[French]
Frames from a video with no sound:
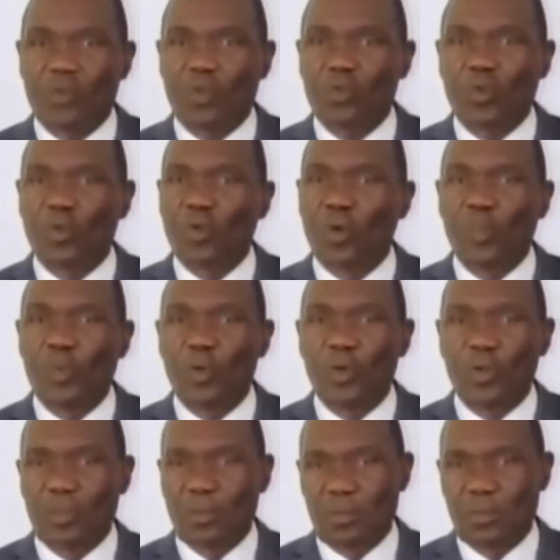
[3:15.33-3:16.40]
Ils sont trop
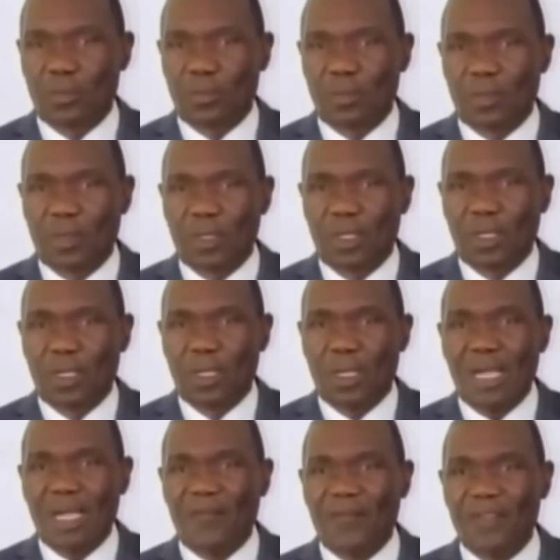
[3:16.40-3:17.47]
nombreux
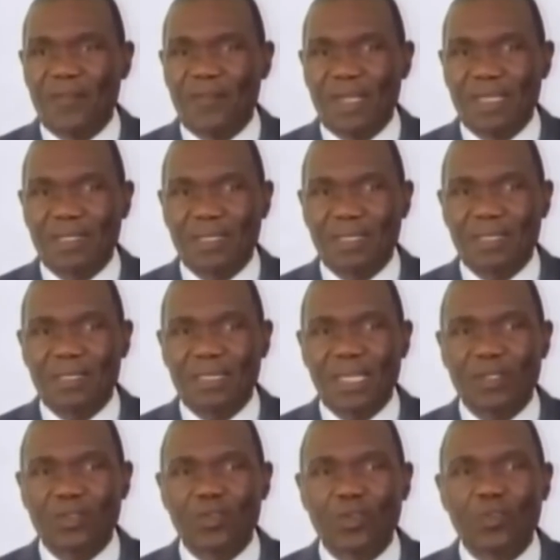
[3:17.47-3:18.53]
à vivre la
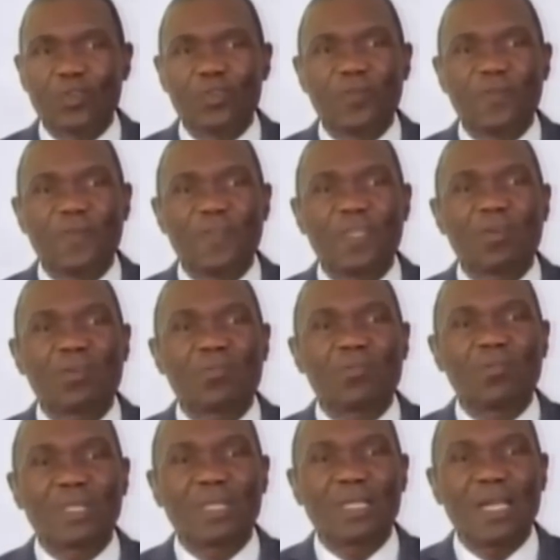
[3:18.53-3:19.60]
sensation d'une vie
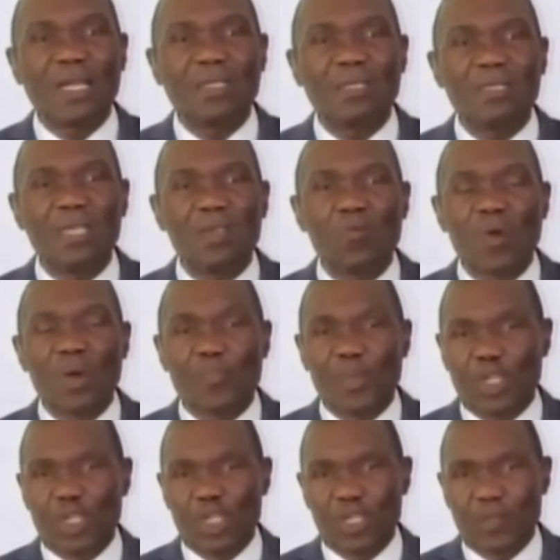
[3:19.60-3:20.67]
contrariée ou
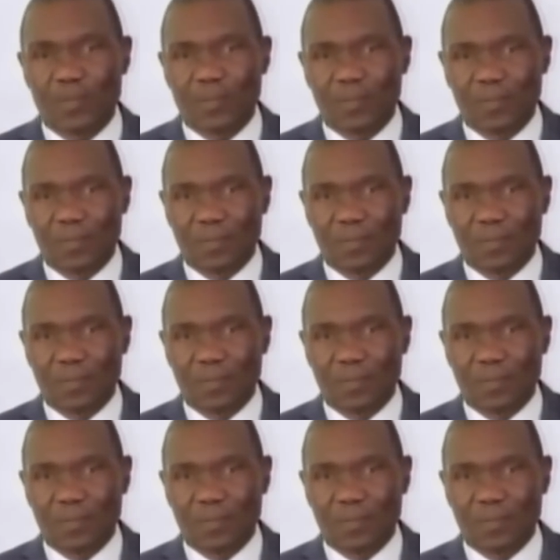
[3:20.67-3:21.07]
empêchée.